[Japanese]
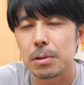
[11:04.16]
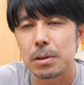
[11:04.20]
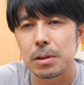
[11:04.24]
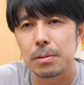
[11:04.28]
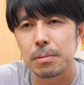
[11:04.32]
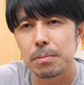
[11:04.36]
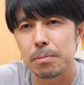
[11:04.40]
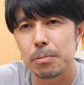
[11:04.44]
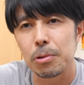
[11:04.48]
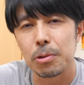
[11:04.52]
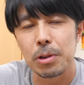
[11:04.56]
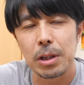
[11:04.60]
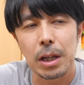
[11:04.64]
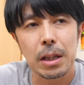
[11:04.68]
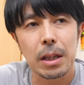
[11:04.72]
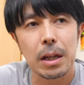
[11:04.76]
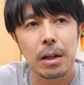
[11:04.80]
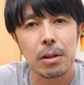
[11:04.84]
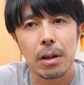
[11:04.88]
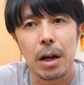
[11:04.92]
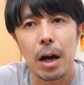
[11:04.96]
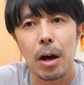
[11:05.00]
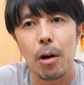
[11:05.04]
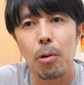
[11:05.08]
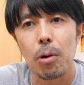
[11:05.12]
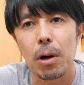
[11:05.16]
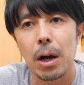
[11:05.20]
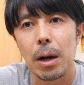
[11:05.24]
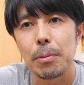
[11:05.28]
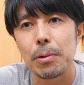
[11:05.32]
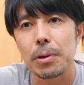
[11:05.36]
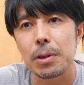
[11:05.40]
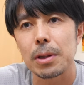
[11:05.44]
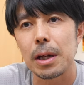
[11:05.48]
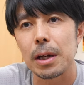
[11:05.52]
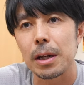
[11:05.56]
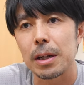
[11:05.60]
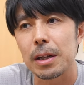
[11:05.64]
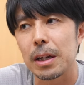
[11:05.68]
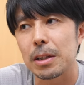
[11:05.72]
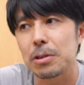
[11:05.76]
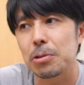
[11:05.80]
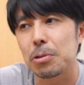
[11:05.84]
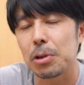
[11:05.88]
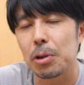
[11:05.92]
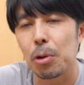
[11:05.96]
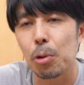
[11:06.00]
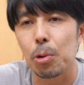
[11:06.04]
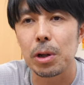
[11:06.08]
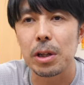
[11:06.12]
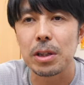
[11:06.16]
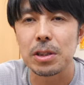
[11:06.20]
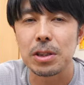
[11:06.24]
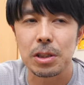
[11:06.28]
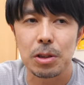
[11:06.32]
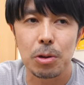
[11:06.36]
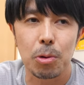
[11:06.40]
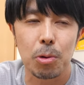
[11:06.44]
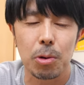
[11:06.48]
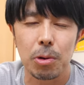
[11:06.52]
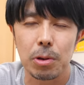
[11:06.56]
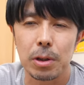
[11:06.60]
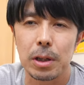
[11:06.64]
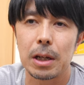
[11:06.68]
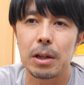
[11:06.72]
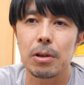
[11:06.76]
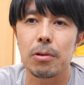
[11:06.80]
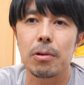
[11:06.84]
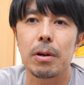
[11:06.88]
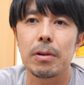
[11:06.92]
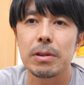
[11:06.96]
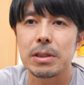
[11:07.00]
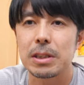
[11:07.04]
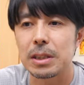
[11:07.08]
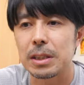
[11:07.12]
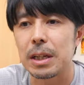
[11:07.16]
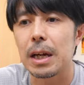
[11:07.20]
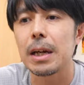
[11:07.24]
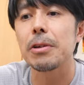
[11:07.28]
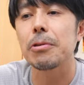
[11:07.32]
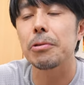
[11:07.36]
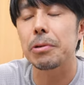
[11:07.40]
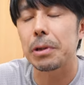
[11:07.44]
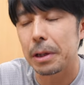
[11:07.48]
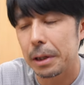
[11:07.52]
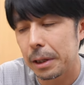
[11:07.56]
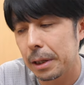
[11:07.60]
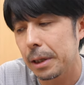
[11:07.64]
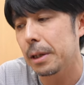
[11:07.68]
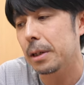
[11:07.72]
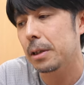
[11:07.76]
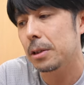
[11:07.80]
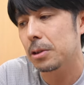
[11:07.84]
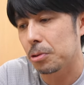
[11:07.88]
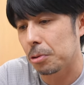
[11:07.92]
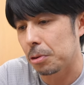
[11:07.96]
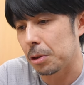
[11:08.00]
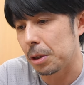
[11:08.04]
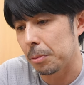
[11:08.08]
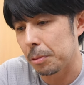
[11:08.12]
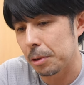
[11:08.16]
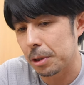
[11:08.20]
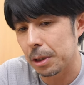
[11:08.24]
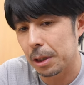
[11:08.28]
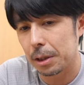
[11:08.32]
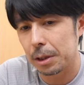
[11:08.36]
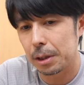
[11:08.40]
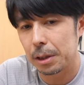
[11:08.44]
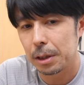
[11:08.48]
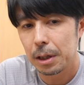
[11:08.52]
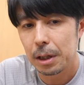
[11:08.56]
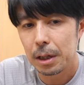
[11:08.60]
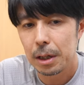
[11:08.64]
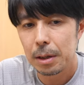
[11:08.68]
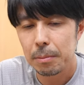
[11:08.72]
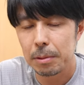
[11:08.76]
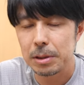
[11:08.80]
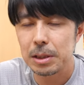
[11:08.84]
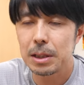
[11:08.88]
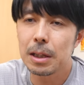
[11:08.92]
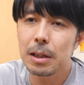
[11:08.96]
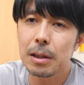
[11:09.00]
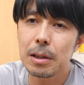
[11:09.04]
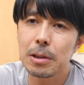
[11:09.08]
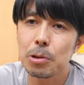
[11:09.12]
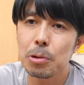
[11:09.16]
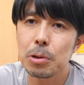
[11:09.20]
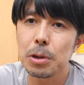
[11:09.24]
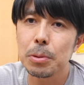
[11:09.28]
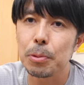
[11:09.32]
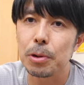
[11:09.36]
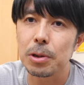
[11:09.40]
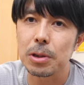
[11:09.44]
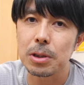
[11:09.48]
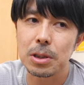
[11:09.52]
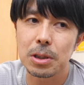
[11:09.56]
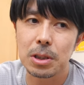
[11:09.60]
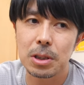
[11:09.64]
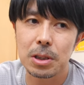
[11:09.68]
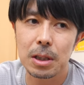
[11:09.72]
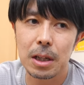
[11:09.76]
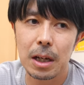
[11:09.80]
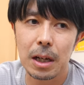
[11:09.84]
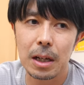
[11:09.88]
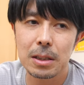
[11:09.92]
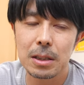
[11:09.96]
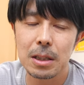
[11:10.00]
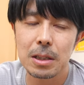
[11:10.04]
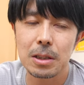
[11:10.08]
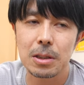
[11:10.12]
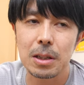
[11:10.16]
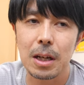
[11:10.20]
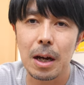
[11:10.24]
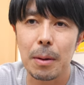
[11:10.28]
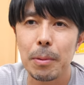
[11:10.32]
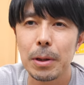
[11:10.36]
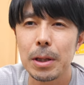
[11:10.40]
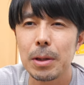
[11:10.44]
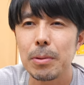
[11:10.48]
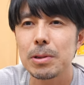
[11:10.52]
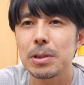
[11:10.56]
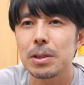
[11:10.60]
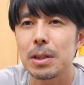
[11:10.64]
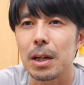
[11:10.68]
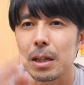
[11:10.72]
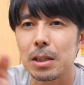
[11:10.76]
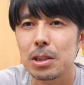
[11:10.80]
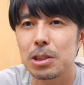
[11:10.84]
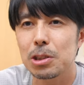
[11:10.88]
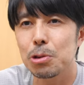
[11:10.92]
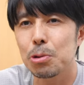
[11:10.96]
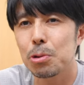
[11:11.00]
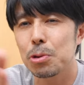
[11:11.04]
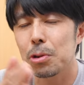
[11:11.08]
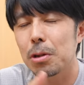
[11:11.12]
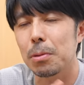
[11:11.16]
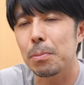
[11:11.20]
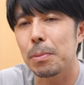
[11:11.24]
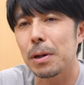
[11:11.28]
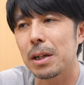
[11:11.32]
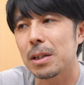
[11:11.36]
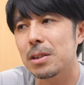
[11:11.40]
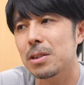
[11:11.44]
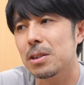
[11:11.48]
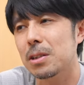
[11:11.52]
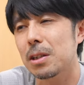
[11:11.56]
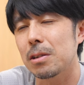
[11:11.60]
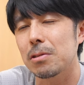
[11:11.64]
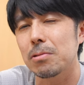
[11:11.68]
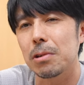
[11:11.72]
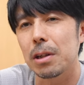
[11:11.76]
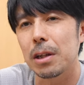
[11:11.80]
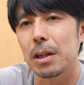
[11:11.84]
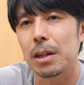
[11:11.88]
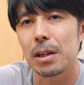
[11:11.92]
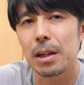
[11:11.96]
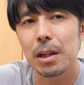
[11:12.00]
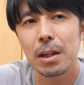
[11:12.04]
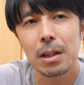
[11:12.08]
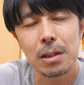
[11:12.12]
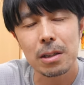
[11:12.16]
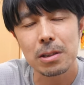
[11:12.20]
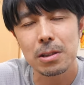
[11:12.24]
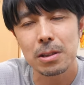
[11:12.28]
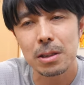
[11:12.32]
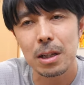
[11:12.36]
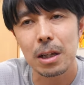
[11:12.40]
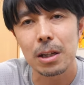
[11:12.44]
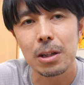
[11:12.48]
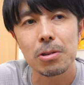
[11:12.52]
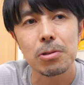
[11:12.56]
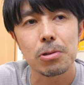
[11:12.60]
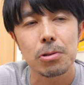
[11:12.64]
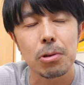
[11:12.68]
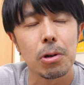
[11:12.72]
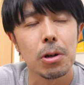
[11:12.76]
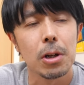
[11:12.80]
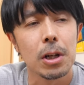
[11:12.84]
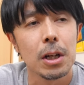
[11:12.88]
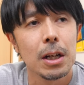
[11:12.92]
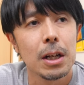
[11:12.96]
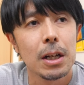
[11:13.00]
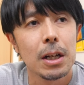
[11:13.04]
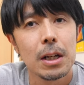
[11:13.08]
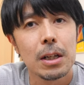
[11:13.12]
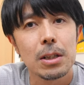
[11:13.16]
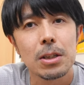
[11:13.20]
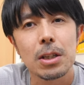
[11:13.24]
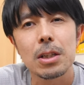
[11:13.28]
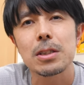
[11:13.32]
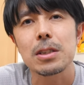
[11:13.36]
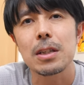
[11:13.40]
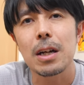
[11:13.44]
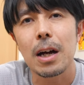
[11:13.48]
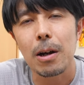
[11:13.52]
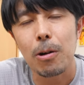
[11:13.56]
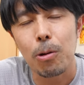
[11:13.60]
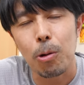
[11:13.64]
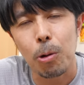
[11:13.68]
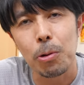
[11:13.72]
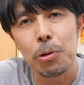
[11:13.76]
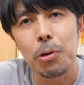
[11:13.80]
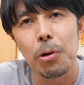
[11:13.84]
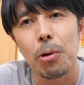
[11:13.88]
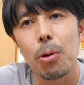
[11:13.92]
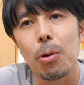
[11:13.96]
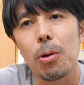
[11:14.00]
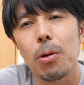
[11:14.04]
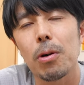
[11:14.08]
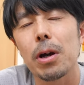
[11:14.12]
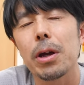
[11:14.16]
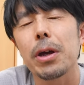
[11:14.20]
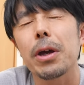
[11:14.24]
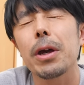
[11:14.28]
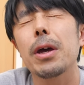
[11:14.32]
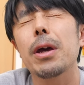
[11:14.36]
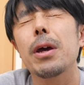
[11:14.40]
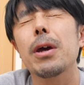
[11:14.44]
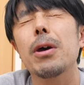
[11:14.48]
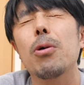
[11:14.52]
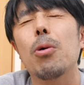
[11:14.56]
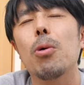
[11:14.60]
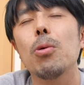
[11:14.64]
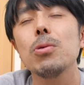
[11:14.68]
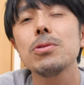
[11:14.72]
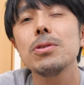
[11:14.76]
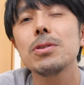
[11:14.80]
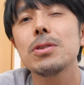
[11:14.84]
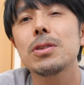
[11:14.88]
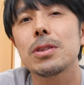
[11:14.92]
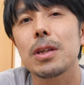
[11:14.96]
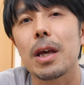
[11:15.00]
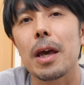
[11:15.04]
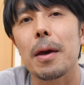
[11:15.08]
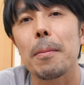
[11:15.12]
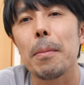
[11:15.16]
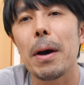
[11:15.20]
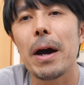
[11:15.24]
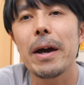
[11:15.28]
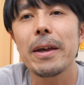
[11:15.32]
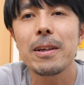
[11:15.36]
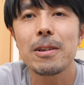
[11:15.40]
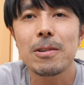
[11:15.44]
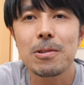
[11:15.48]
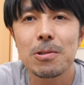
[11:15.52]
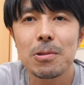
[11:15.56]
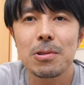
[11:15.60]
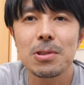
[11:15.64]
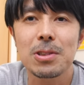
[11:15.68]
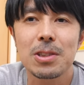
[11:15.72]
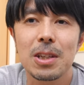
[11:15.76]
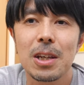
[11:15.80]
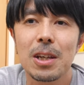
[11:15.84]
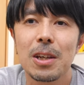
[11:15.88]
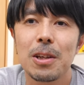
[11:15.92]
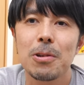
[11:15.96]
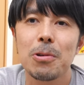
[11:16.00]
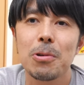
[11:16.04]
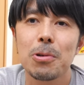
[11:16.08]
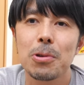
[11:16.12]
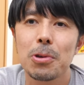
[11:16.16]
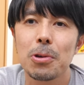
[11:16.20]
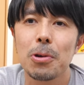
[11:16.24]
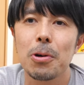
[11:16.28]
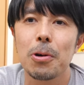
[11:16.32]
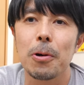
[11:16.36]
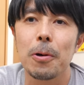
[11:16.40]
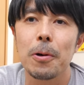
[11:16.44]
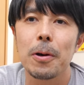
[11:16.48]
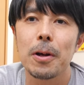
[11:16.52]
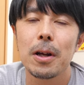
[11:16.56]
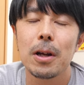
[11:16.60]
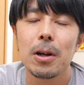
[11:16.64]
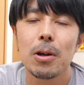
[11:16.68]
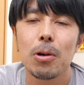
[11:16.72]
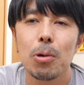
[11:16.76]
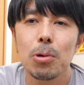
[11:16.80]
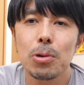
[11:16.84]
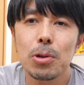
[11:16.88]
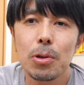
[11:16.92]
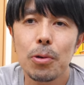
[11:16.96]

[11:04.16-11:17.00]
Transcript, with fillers: もうやたらと青をかぶったり、謎にオレンジに転んだりとかはしないのでね、ソニーみたいに。まあ、最近はソニーもカラーセンス頑張ってますが、機種ごとにばらつきなので、なかなか使いにくいと。ですが、この、音声、マイクの性能と、オー